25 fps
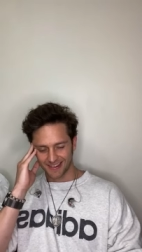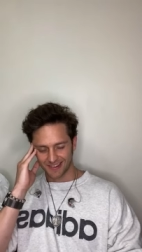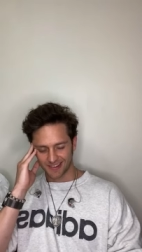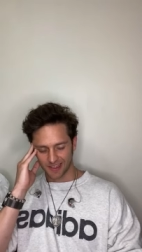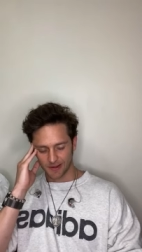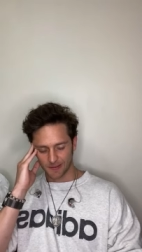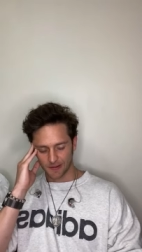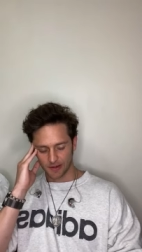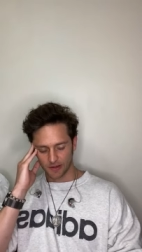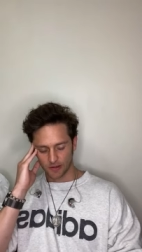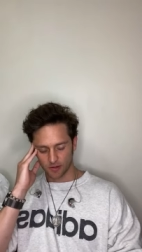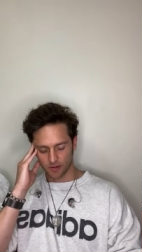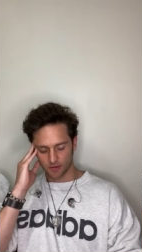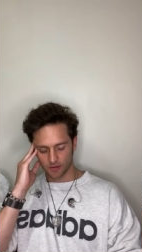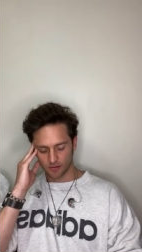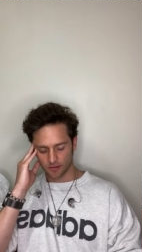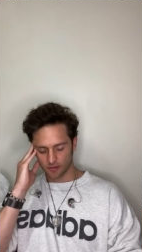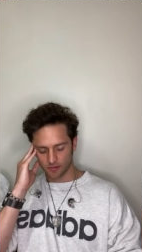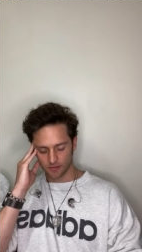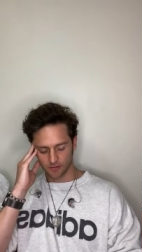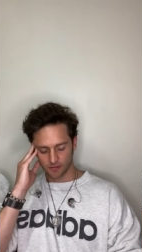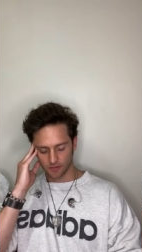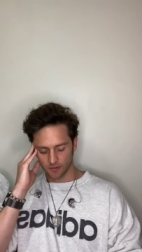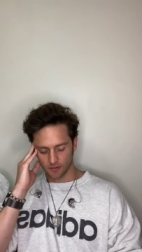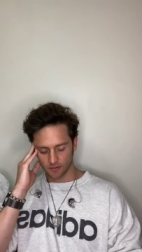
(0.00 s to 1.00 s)
estaba
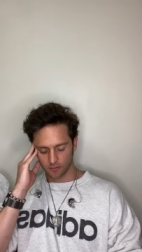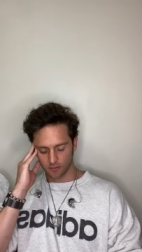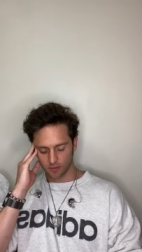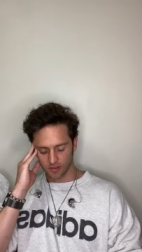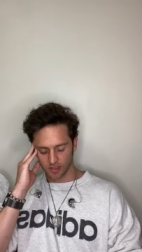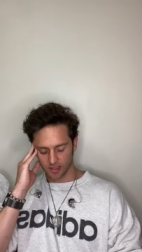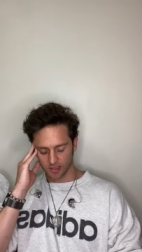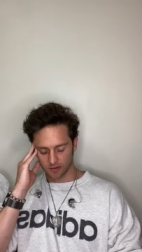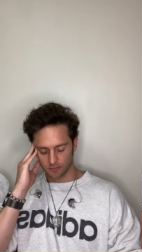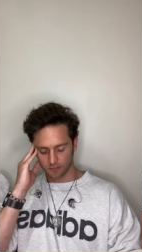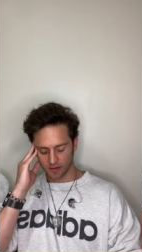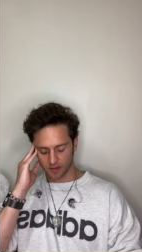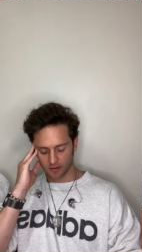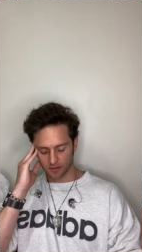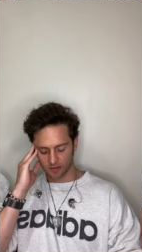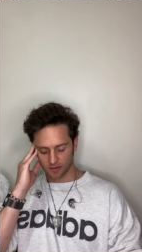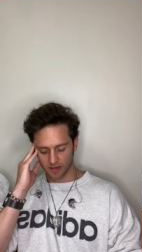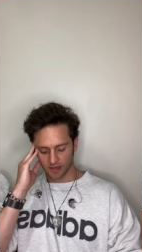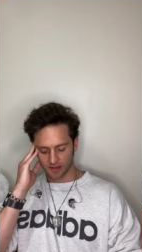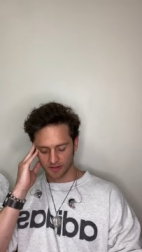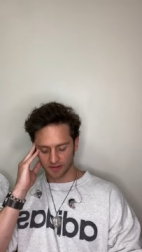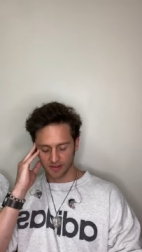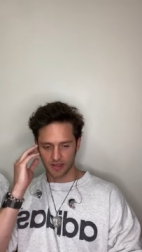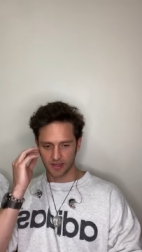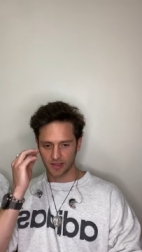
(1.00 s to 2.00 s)
yo con, muchas
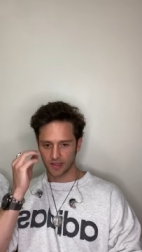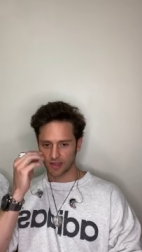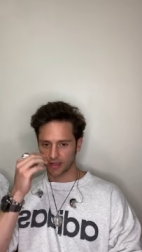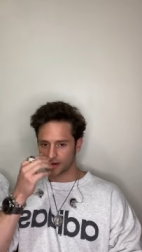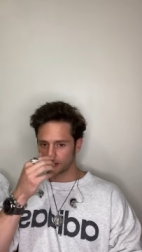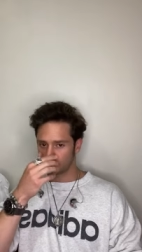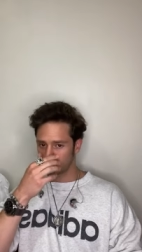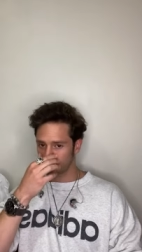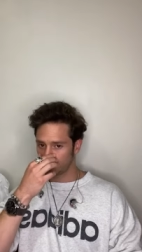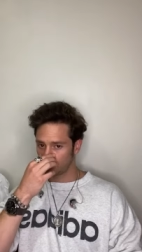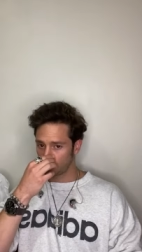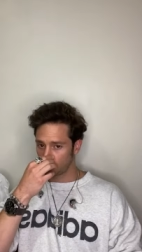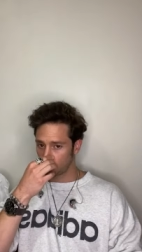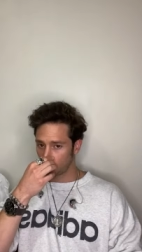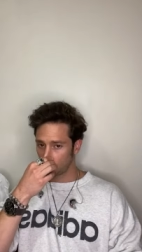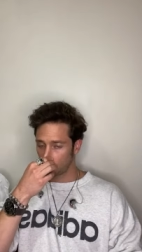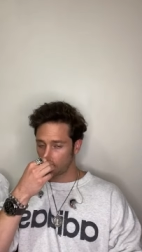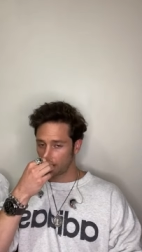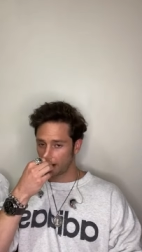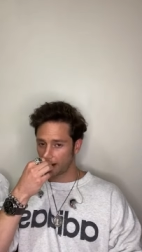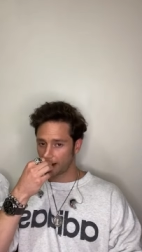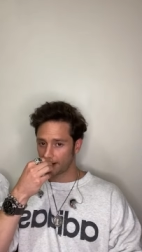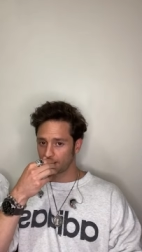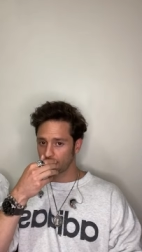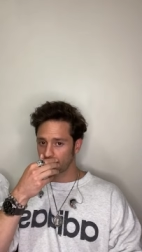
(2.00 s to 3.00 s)
personas ayer en
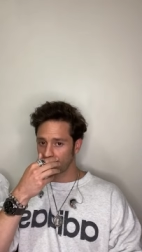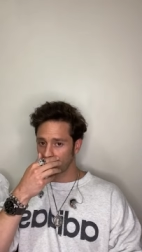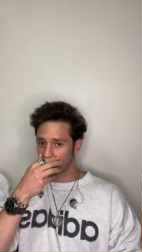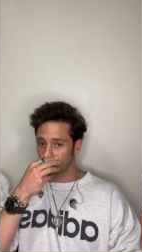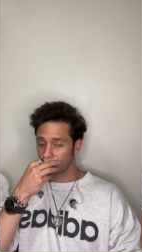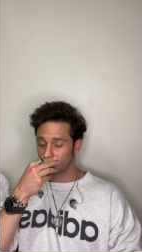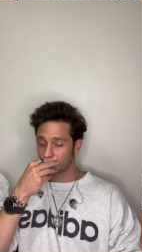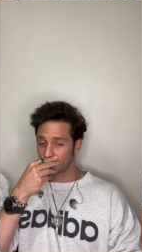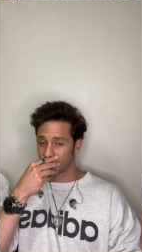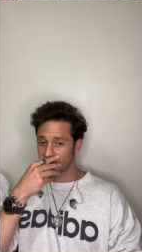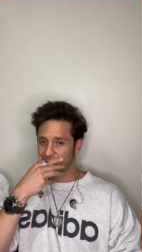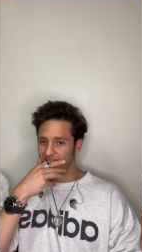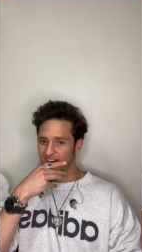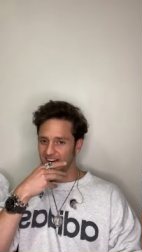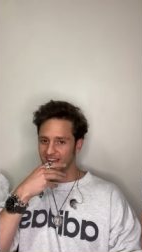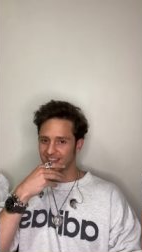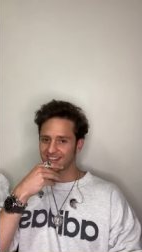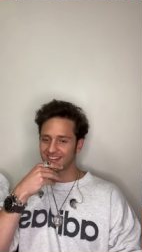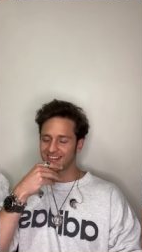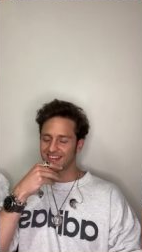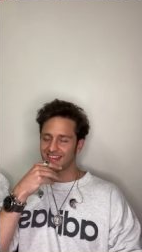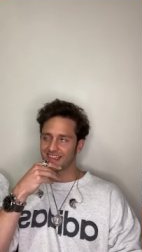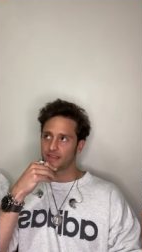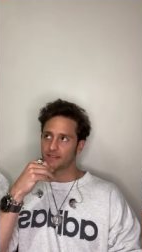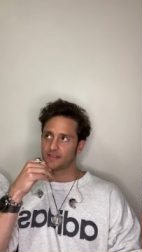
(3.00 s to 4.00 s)
un lugar, en la
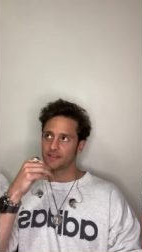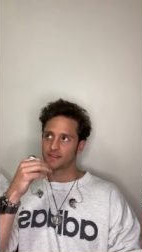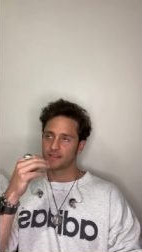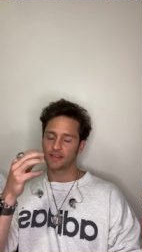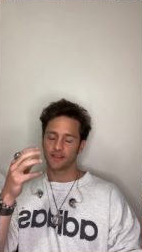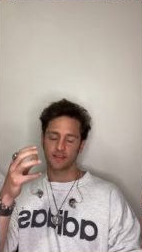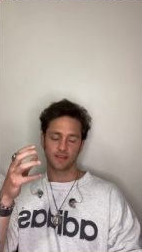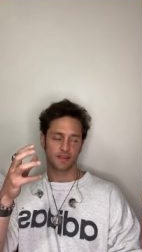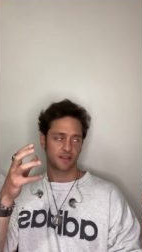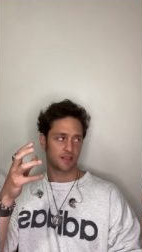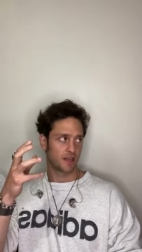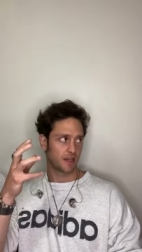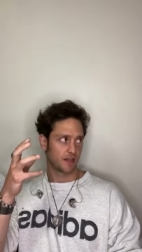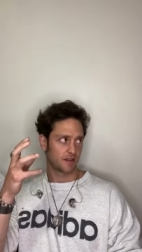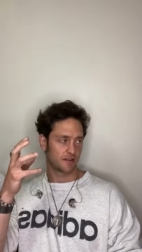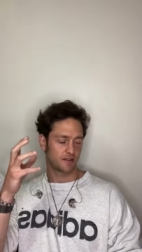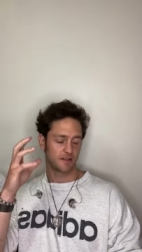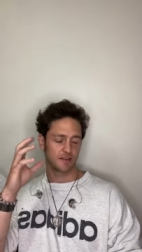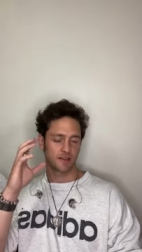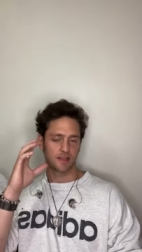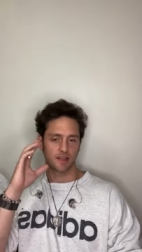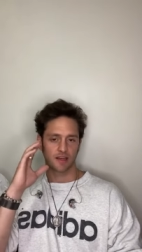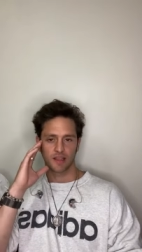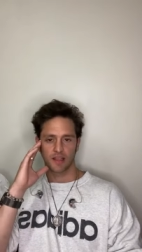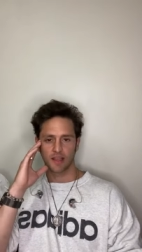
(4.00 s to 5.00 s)
terraza, y se sentían
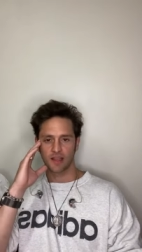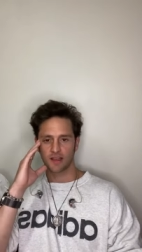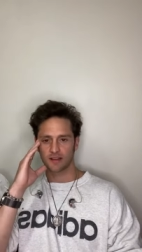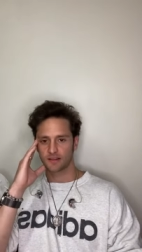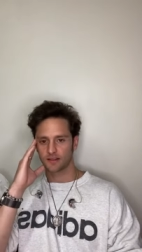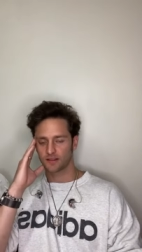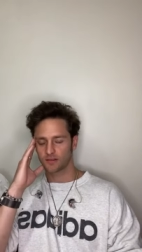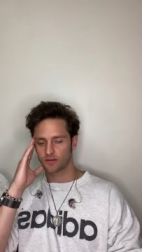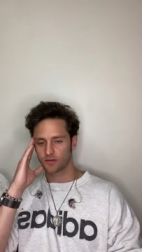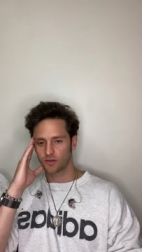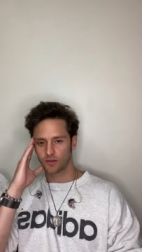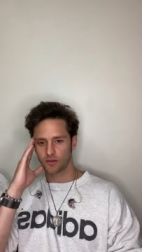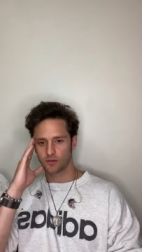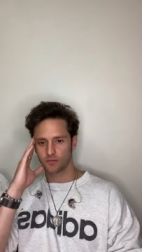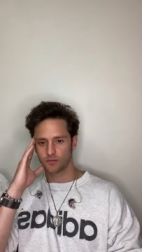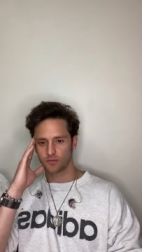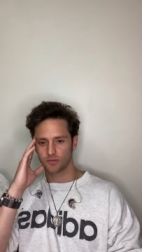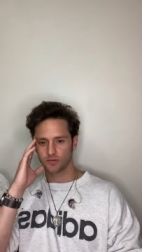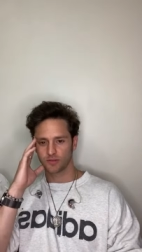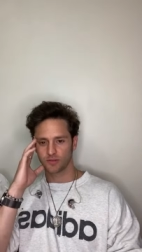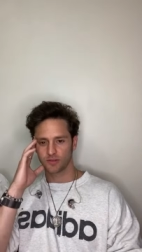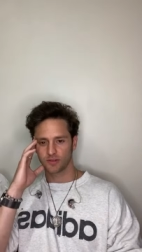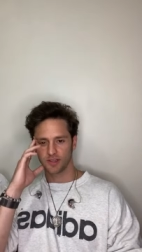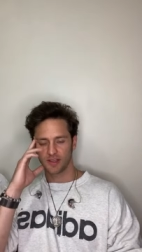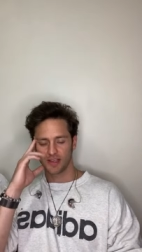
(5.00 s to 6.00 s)
las energías de todo el
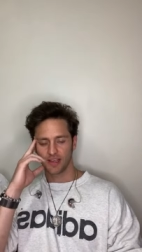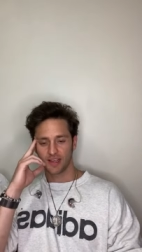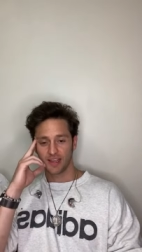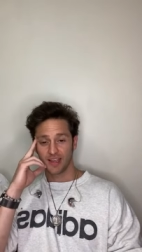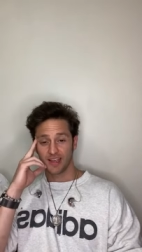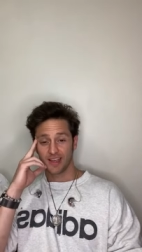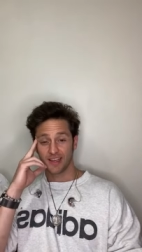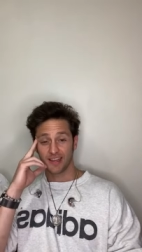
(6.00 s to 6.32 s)
mundo.